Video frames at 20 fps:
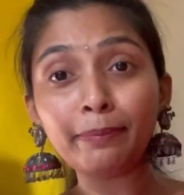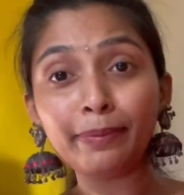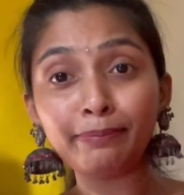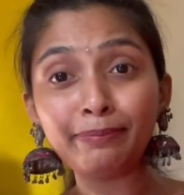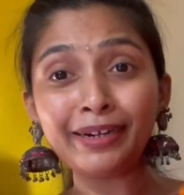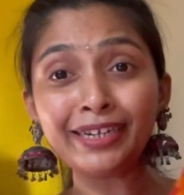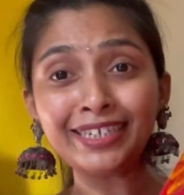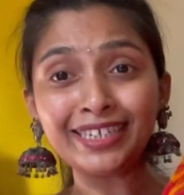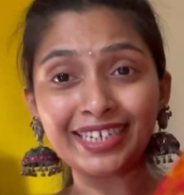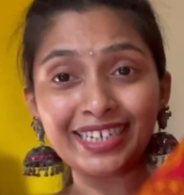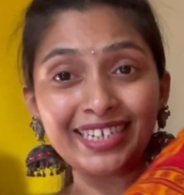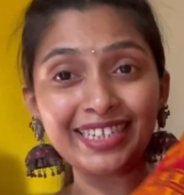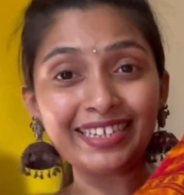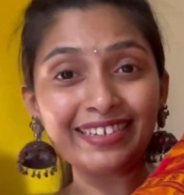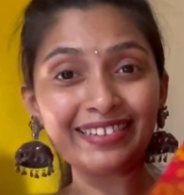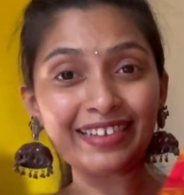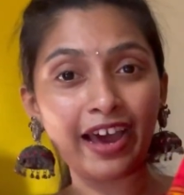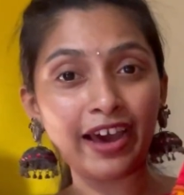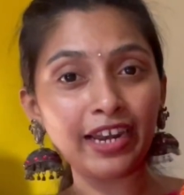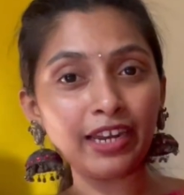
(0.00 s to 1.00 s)
பட் இந்த
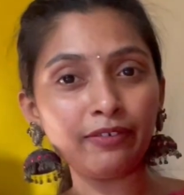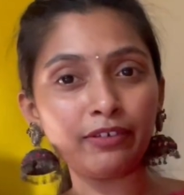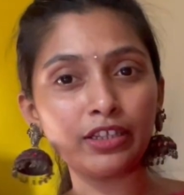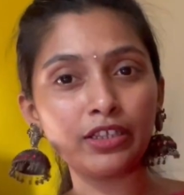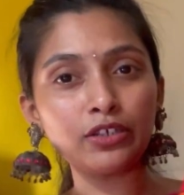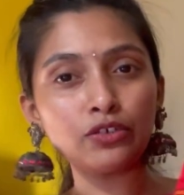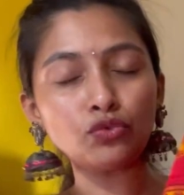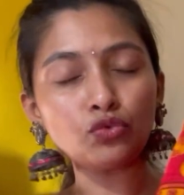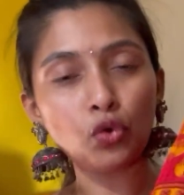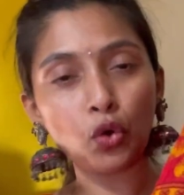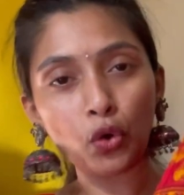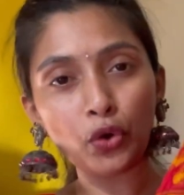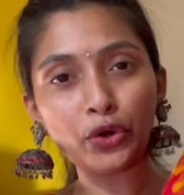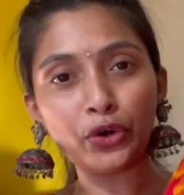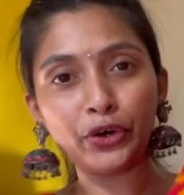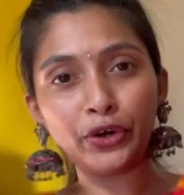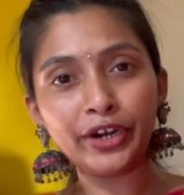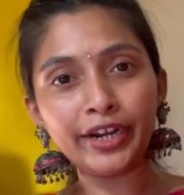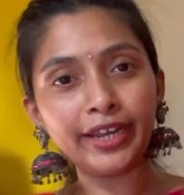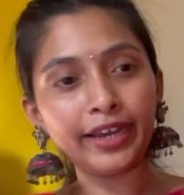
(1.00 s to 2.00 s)
சாரீ வந்து ஸோ
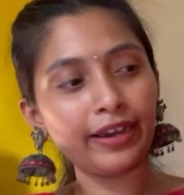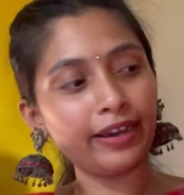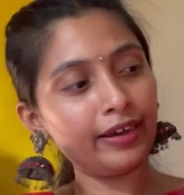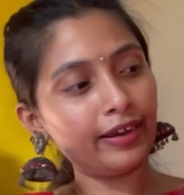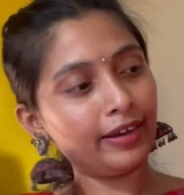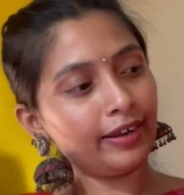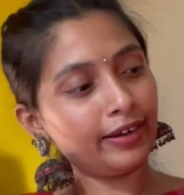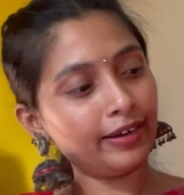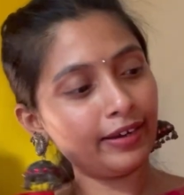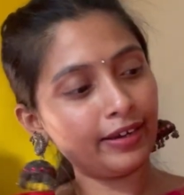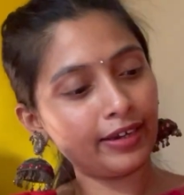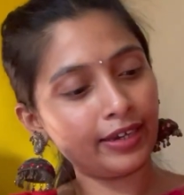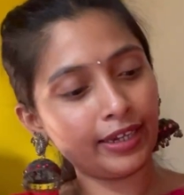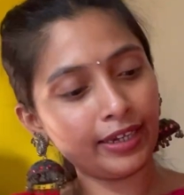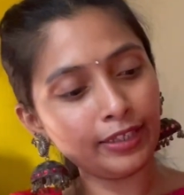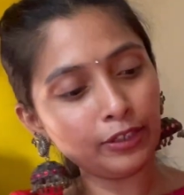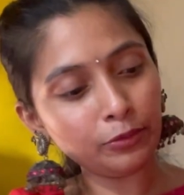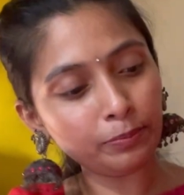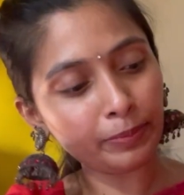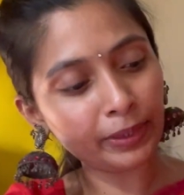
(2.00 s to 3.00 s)
குட் uh,
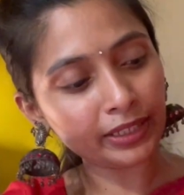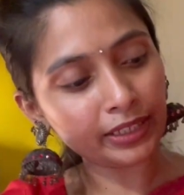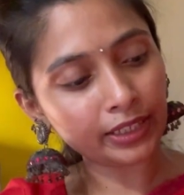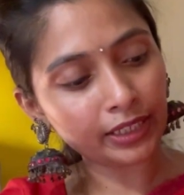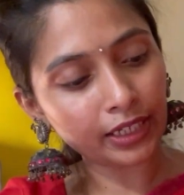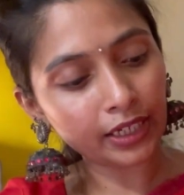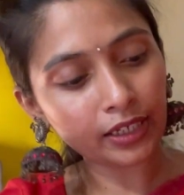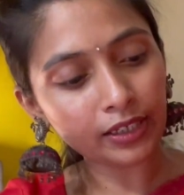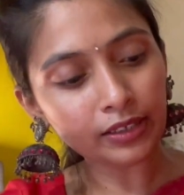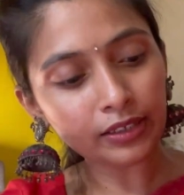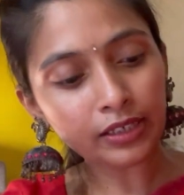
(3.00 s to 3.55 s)
இதுவும் பார்த்தீங்கன்னா